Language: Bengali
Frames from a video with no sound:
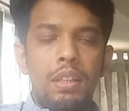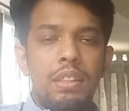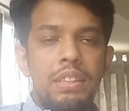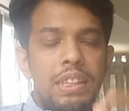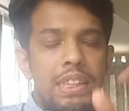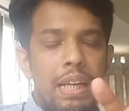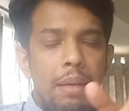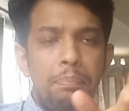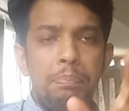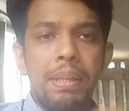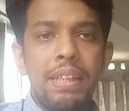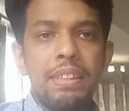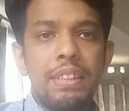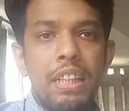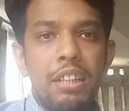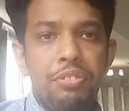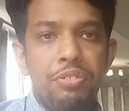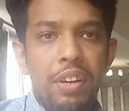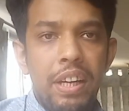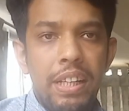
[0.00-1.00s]
চ্যাম্পিয়ন্স
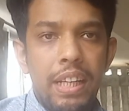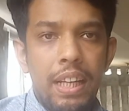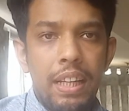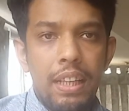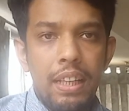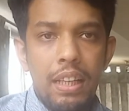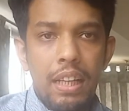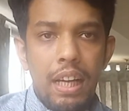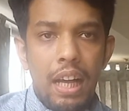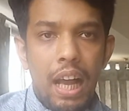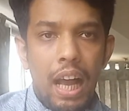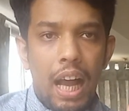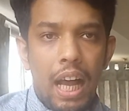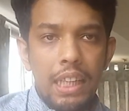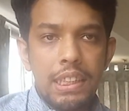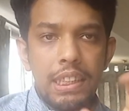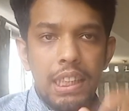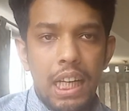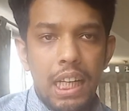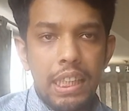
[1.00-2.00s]
লিগ ফাইনাল আজ
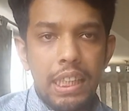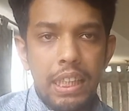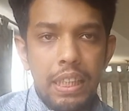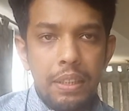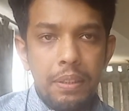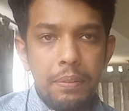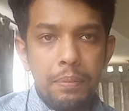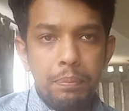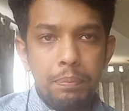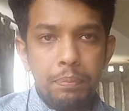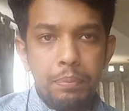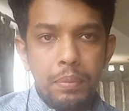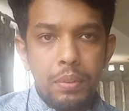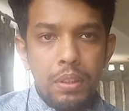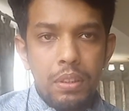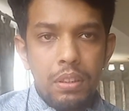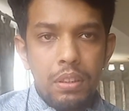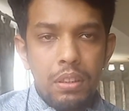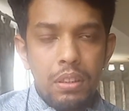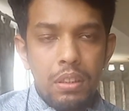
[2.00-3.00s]
রাতেই
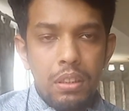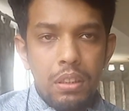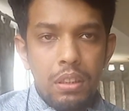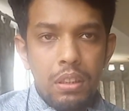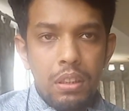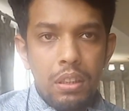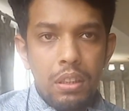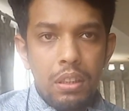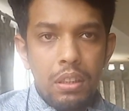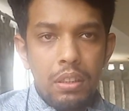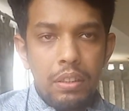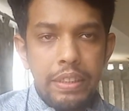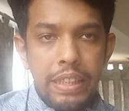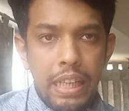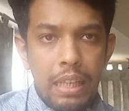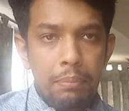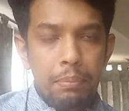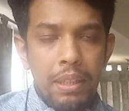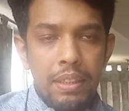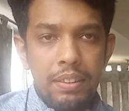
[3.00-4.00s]

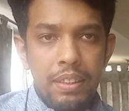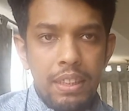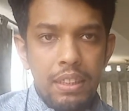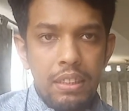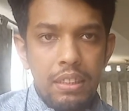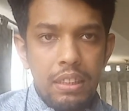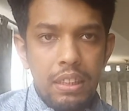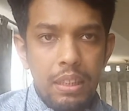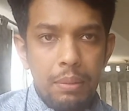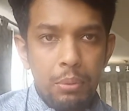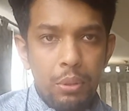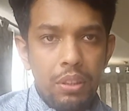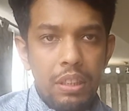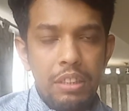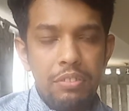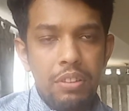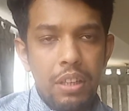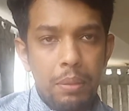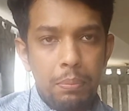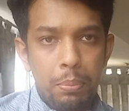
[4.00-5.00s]
রিয়াল মাদ্রিদ এবং
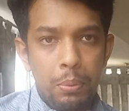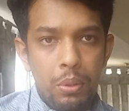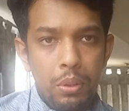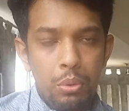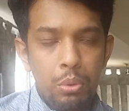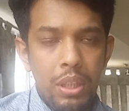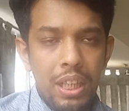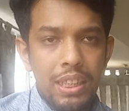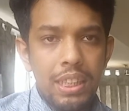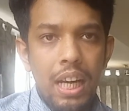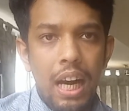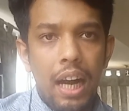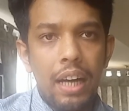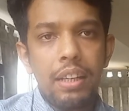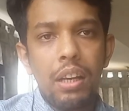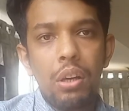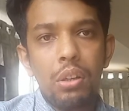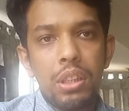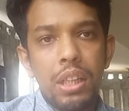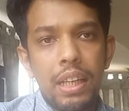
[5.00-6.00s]
লিভারপুল দুই
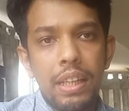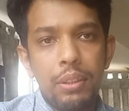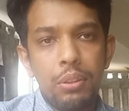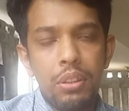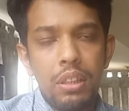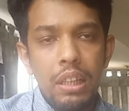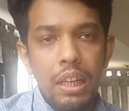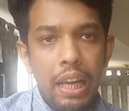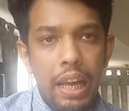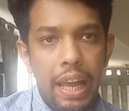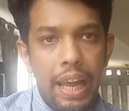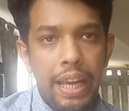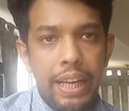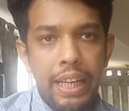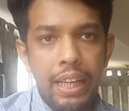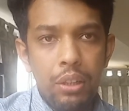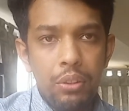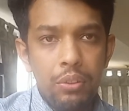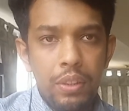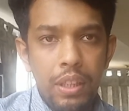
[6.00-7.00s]
সালেও একে
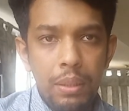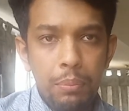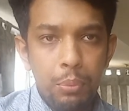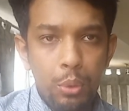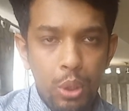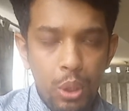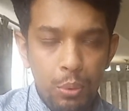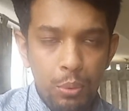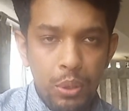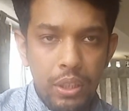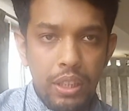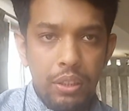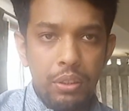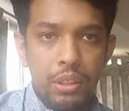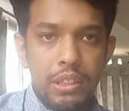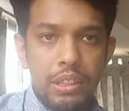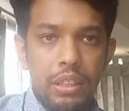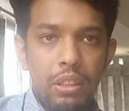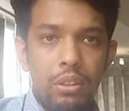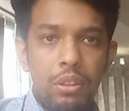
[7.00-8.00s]
অন্যের মুখোমুখি
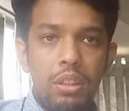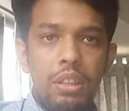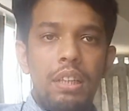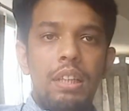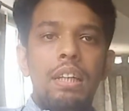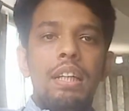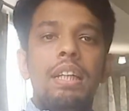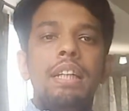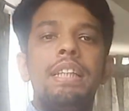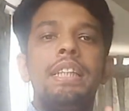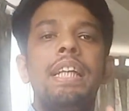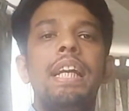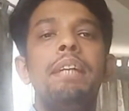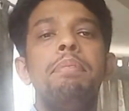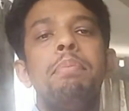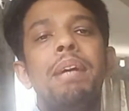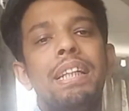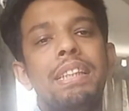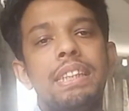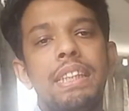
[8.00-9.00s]
হয়েছিল সেই
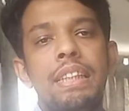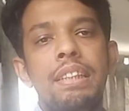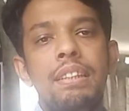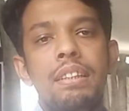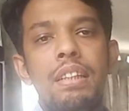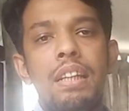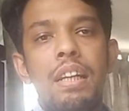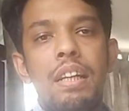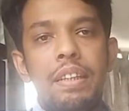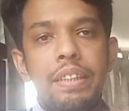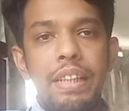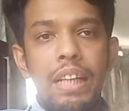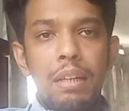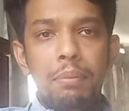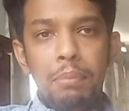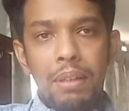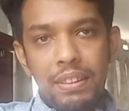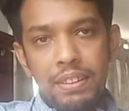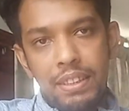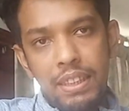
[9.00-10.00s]
ম্যাচে রিয়াল
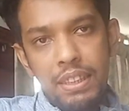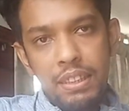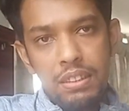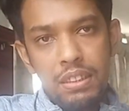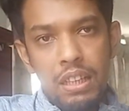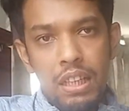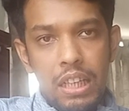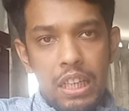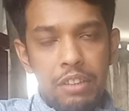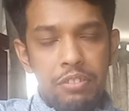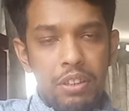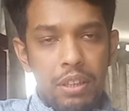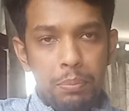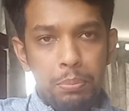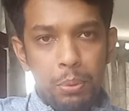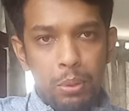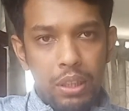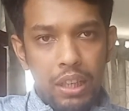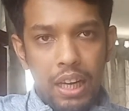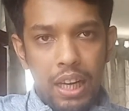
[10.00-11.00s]
মাদ্রিদ
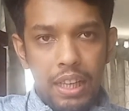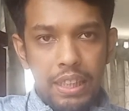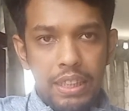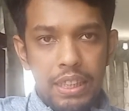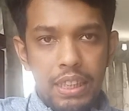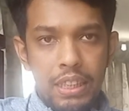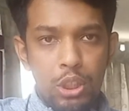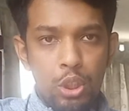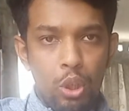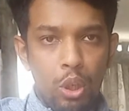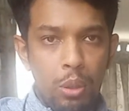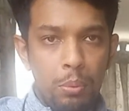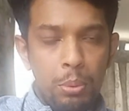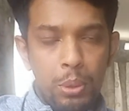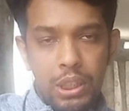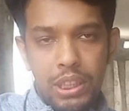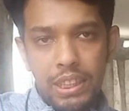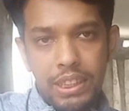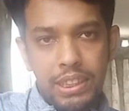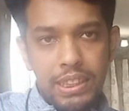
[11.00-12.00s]
লিভারপুলকে হারিয়ে
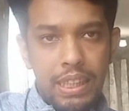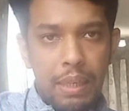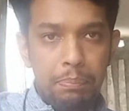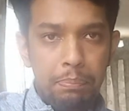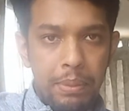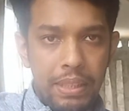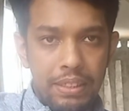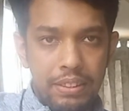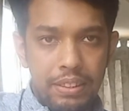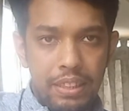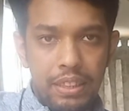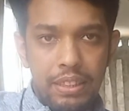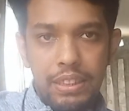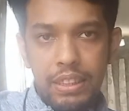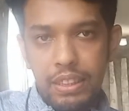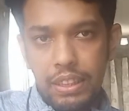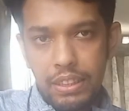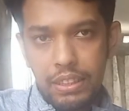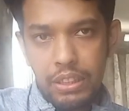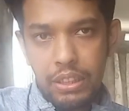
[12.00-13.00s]
সর্বশেষ চ্যাম্পিয়ন্স লিগ
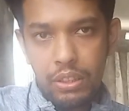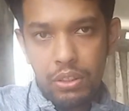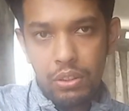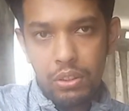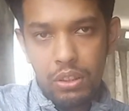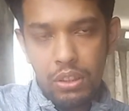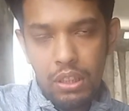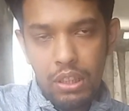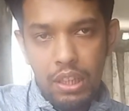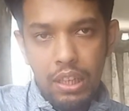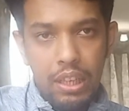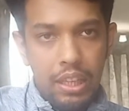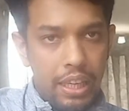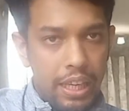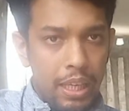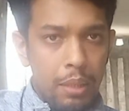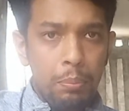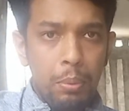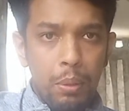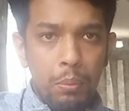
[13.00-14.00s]
জিতেছিল
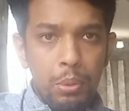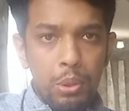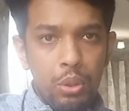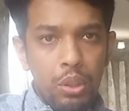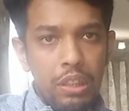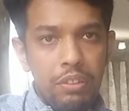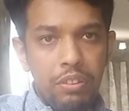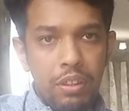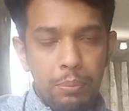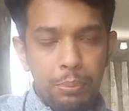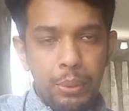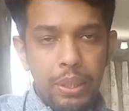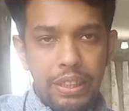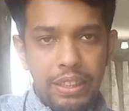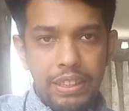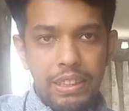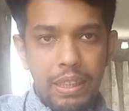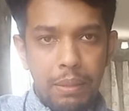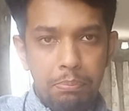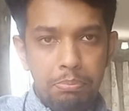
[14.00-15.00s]
এরপর অবশ্য লিভারপুল একটি
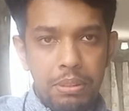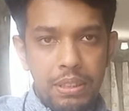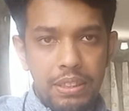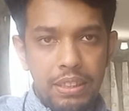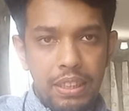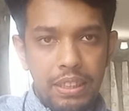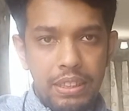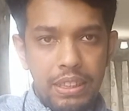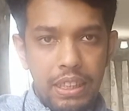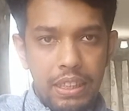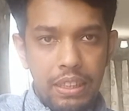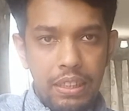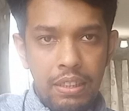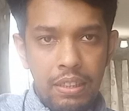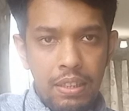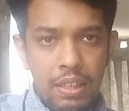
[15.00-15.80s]
চ্যাম্পিয়ন্স লিগ জেতে